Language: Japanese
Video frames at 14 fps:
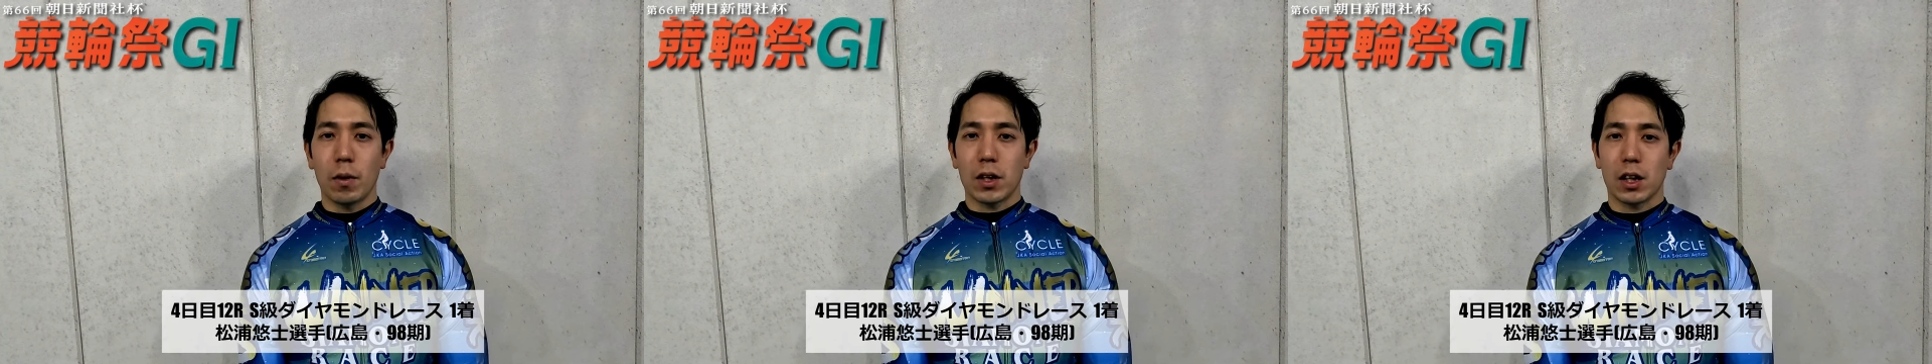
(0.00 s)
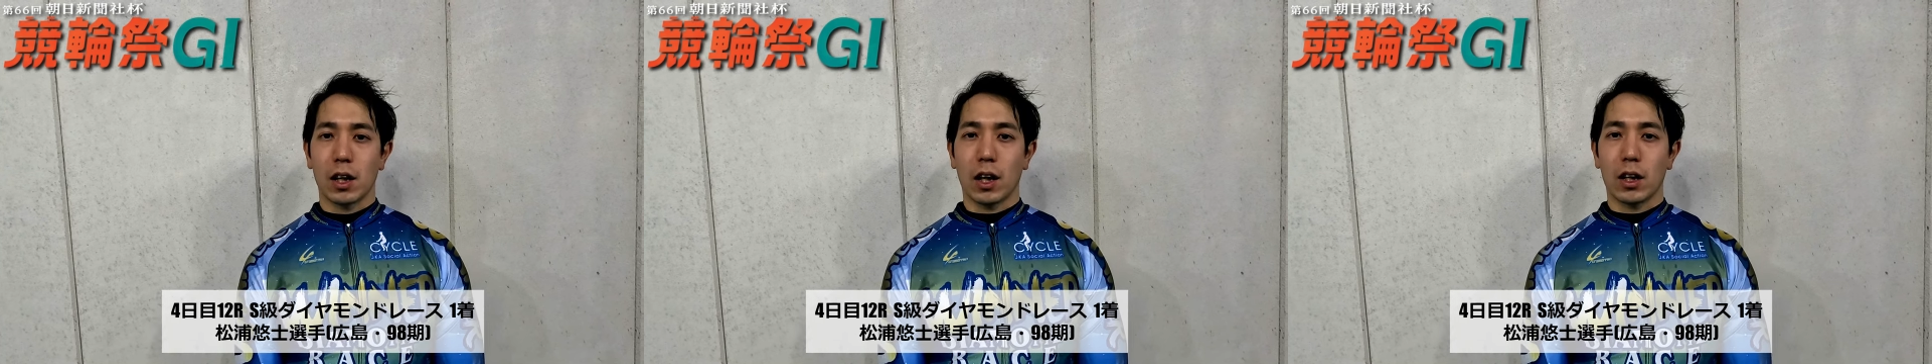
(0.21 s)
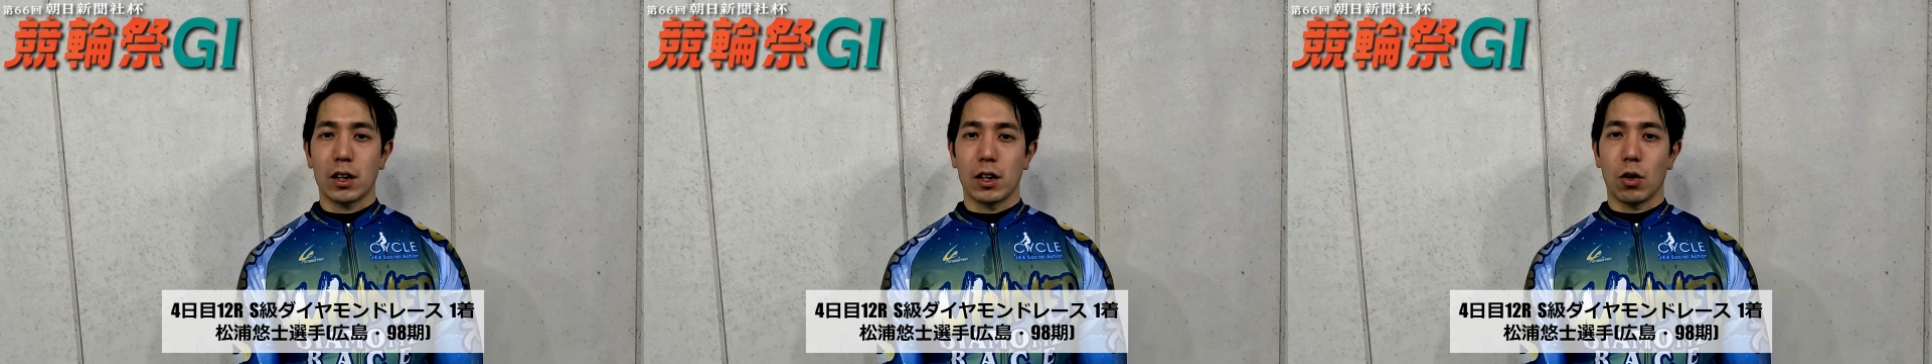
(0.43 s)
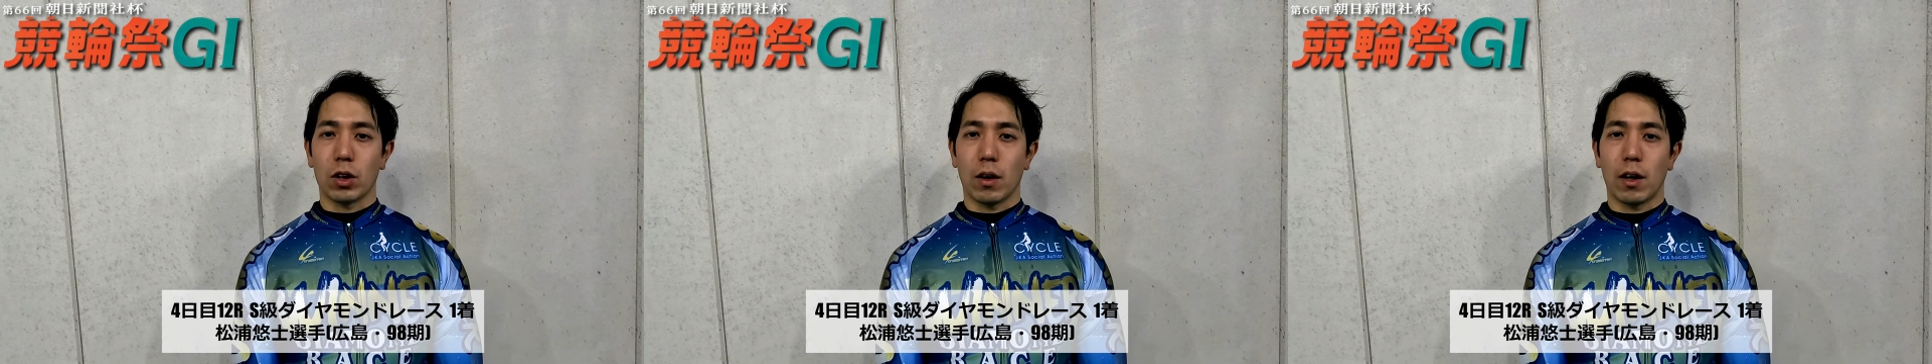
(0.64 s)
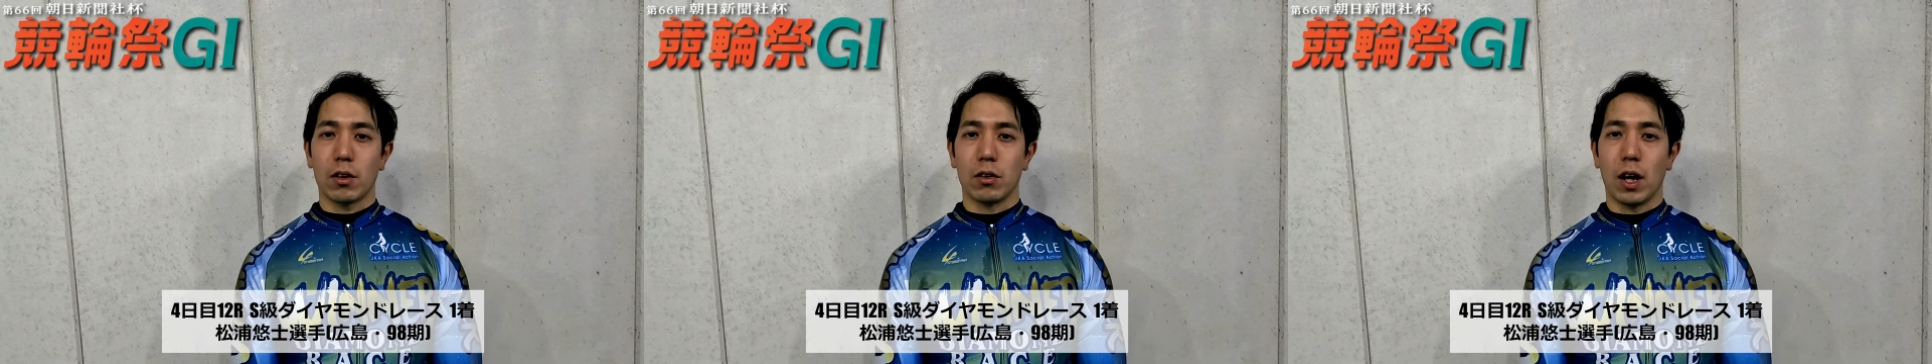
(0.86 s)
しっかり勝ちにこ
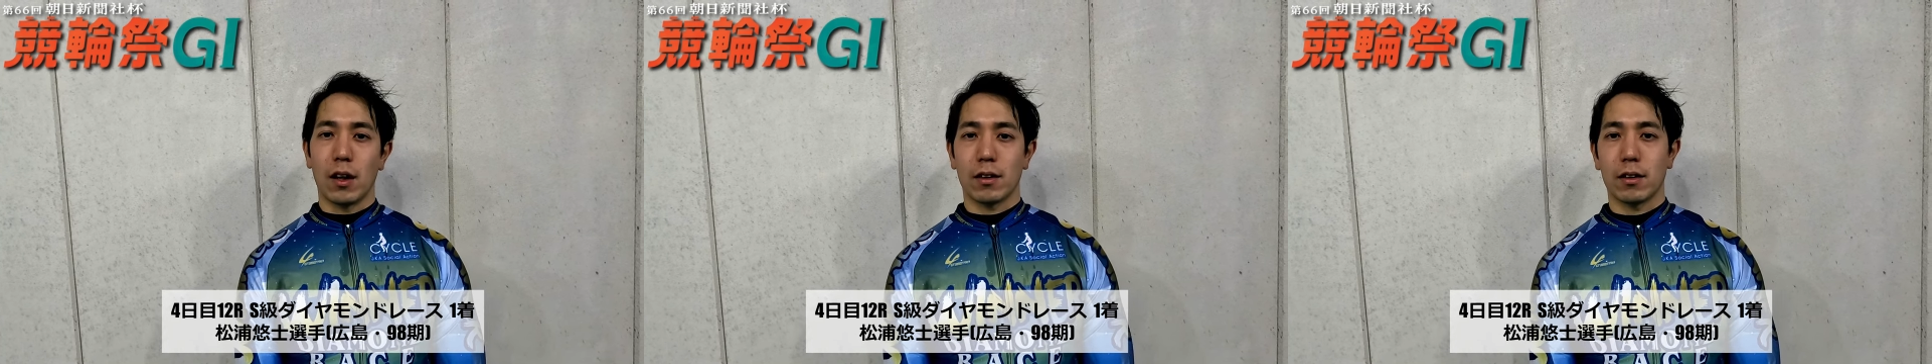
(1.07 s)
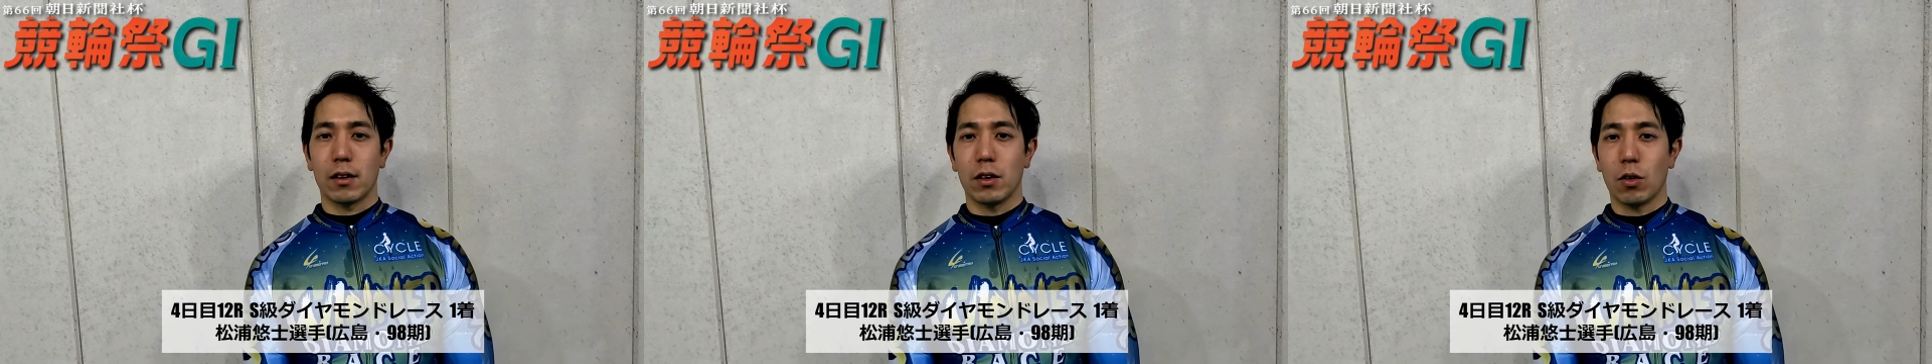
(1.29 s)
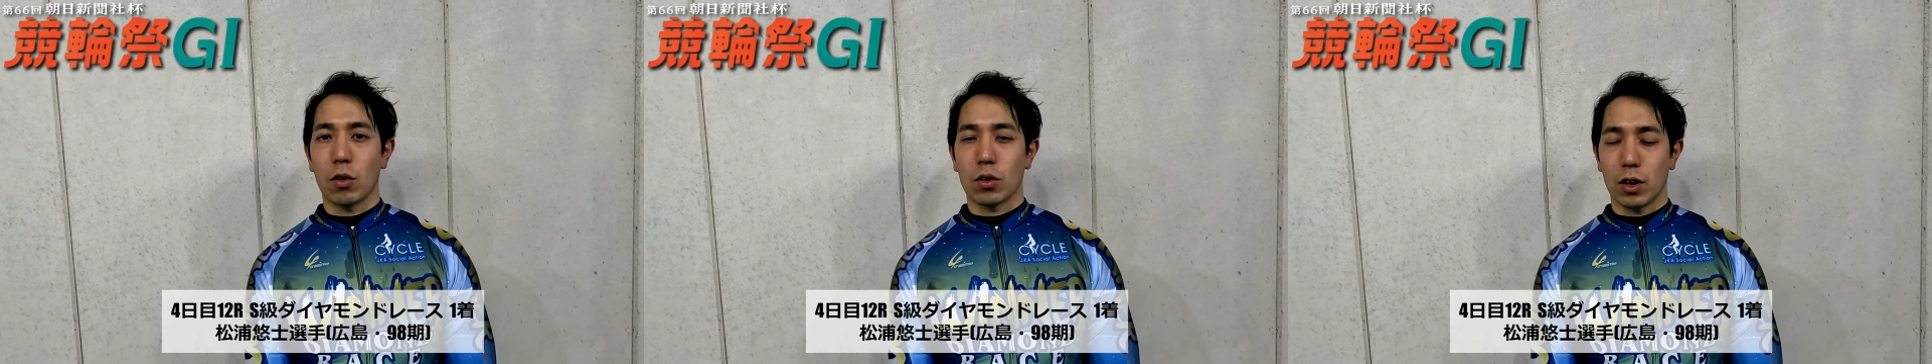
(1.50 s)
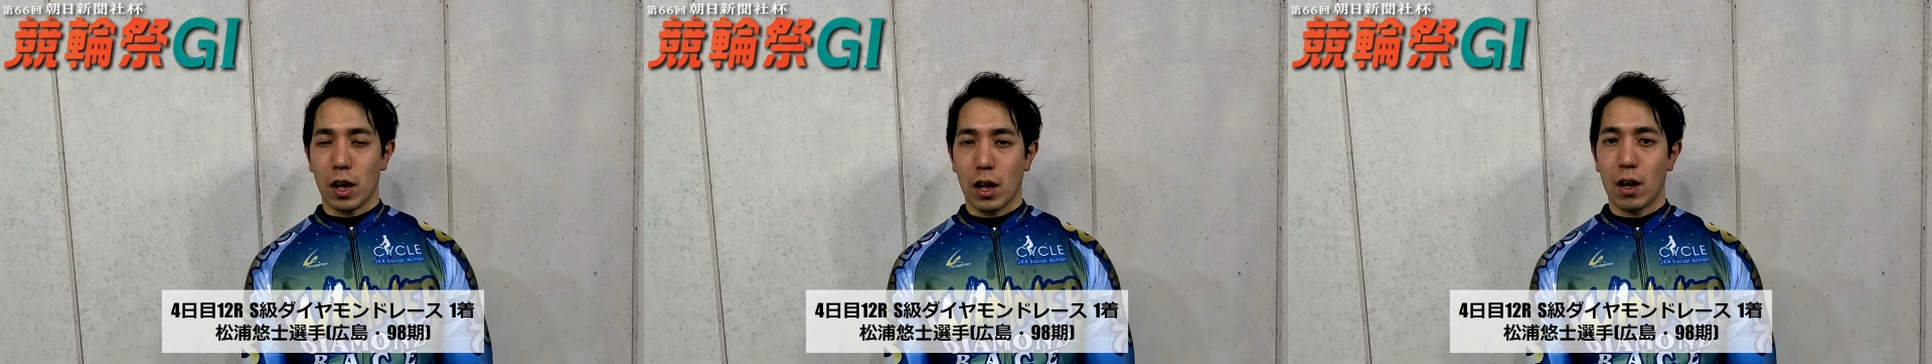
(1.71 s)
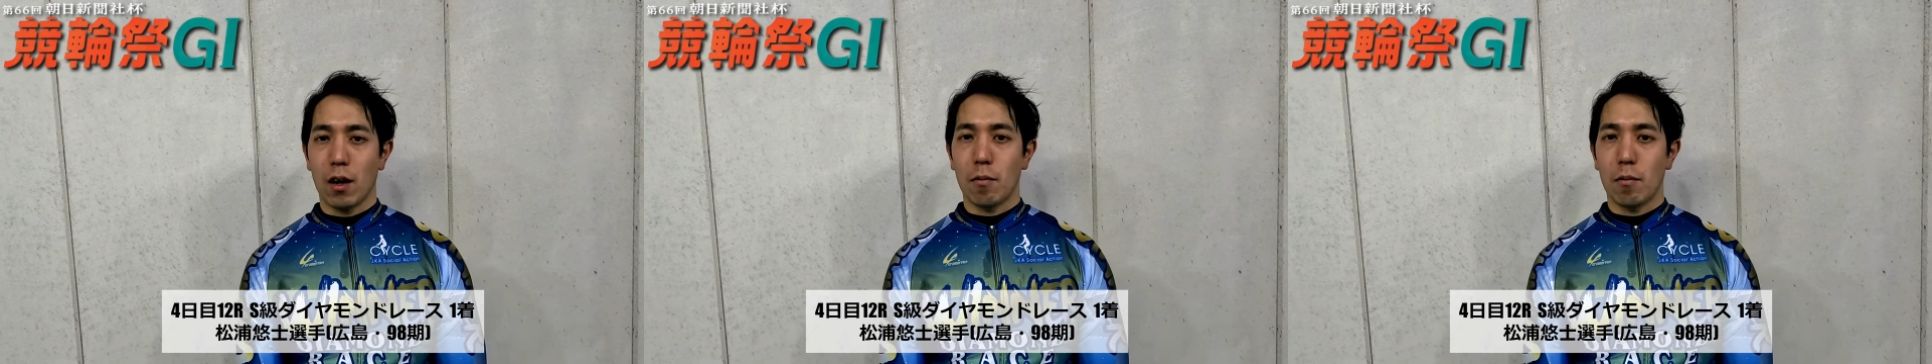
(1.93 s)
だわるレースっていうことで、